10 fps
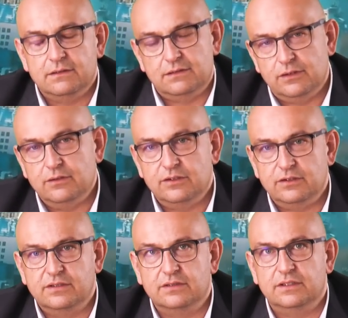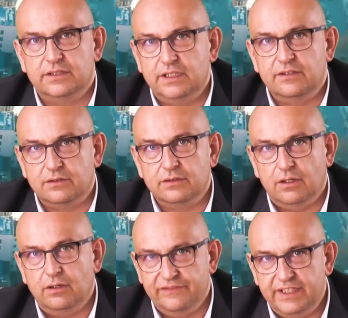dann hat er schon gesagt, dann tritt er sogar der
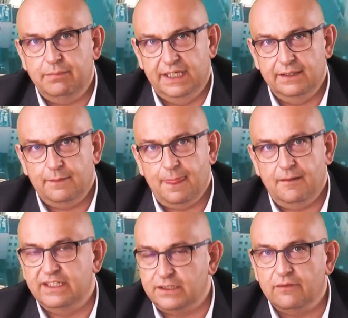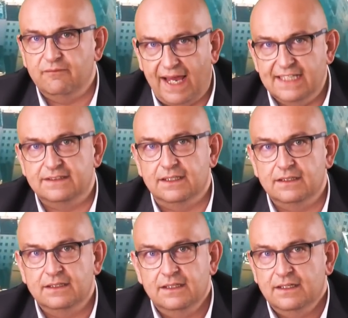AfD bei. Weil dann weiß
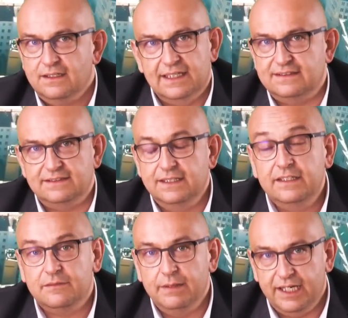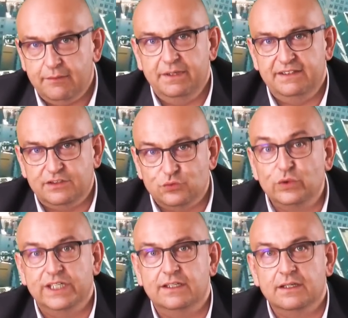er, dass es nichts mehr rechtmäßig
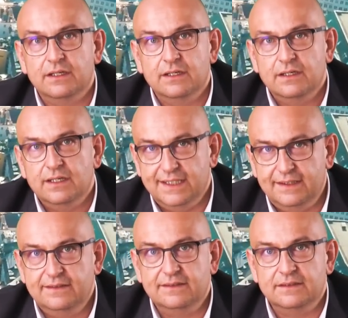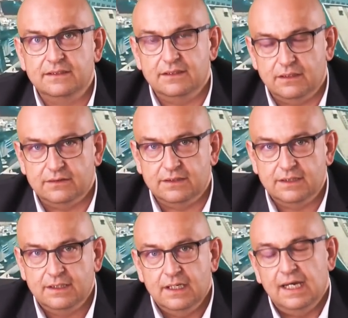zugeht in diesem Land.
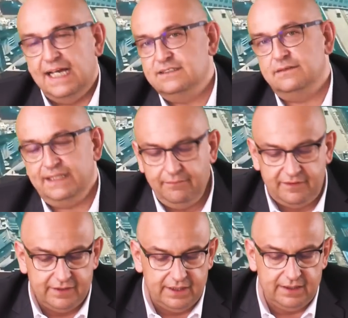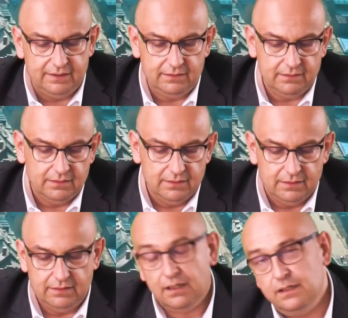Also in dem Sinne,
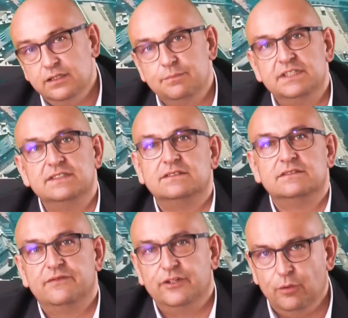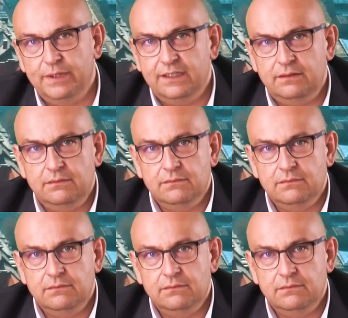ja, ich habe das vernommen.